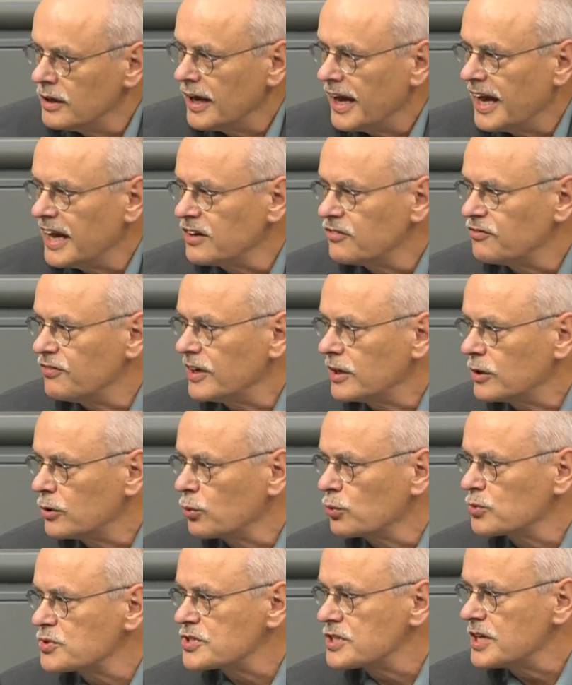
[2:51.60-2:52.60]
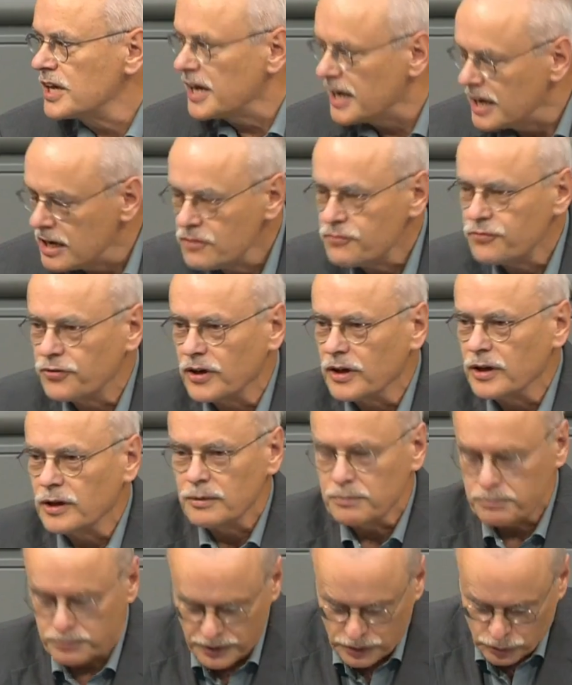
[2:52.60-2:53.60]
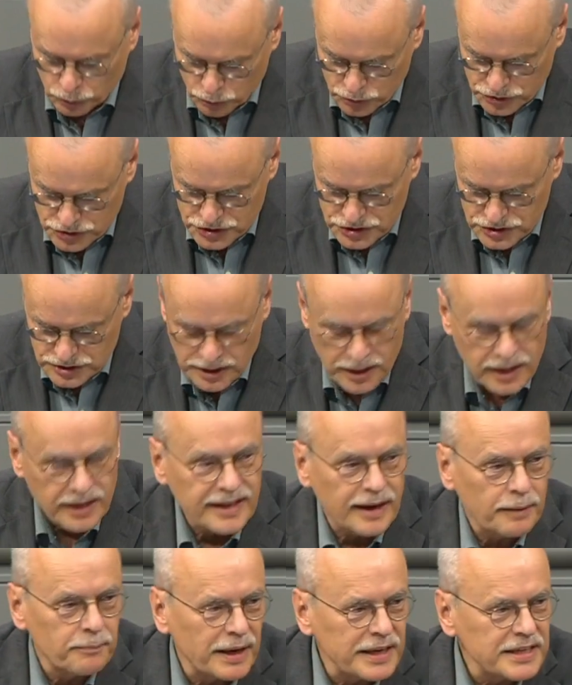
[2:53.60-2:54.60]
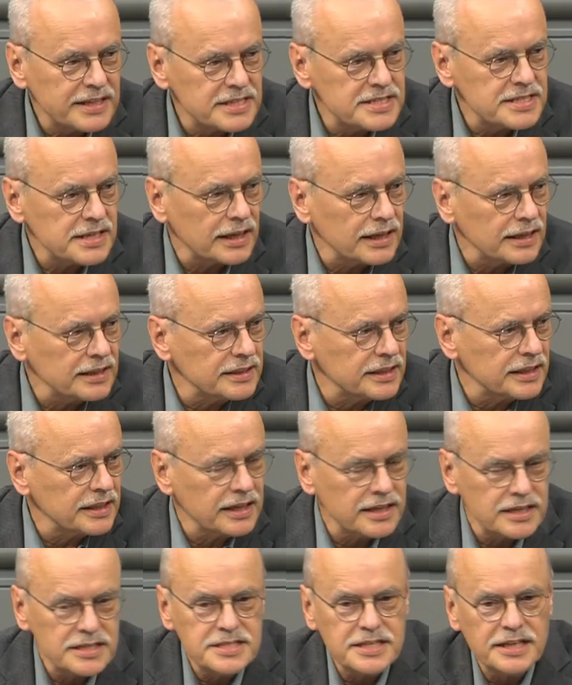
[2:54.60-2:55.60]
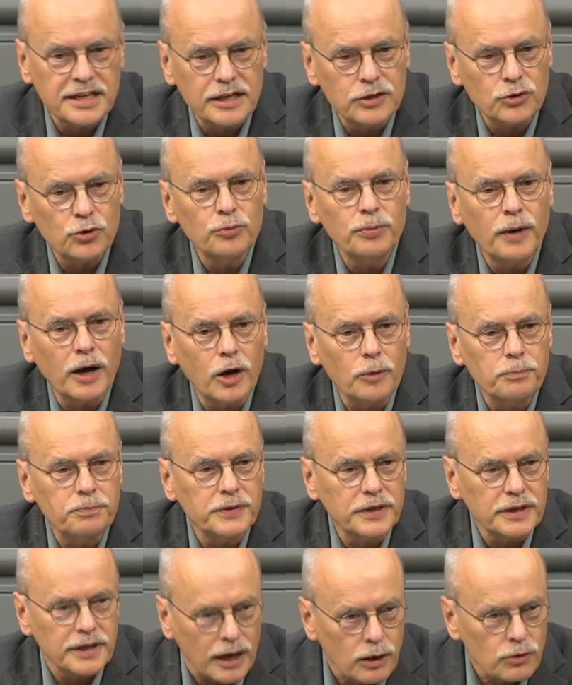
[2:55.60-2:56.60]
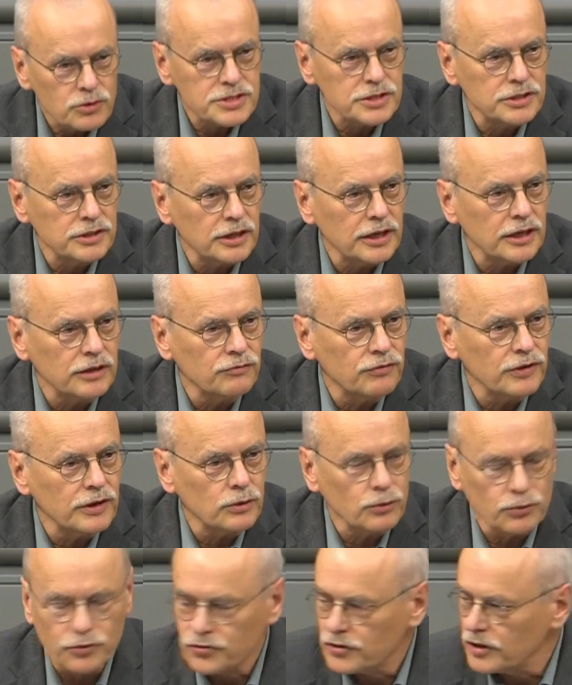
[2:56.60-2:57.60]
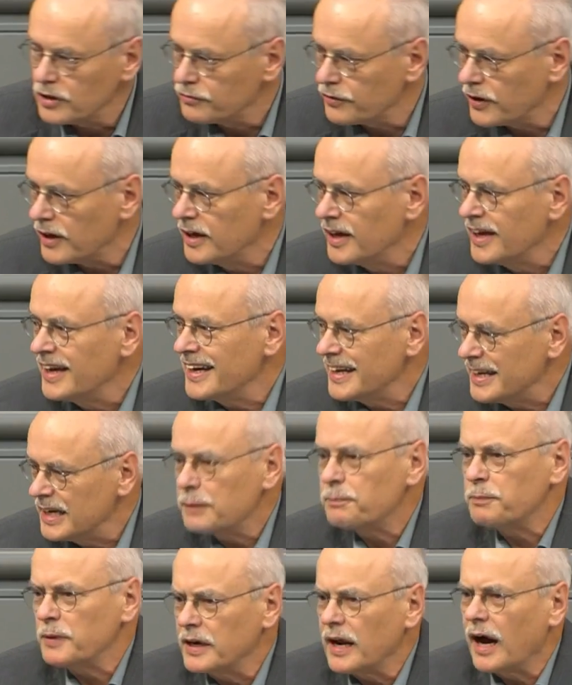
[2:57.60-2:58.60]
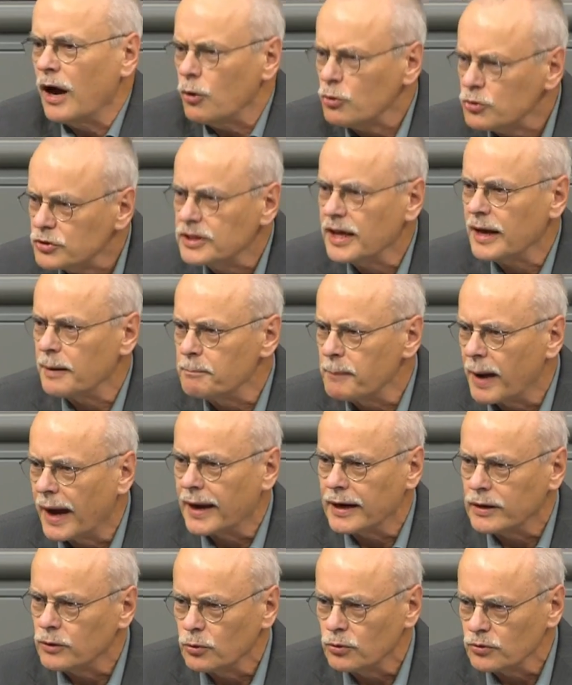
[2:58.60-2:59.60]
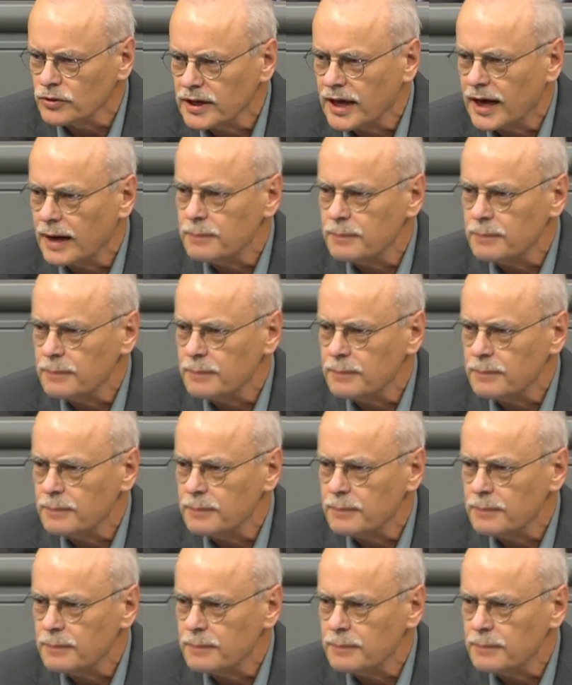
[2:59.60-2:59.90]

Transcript: Entwicklungshilfe benutzt. Ja, manche sagen, die kennen sich halt überhaupt nicht aus in der Entwicklungshilfe. Ich bin auch der Meinung, die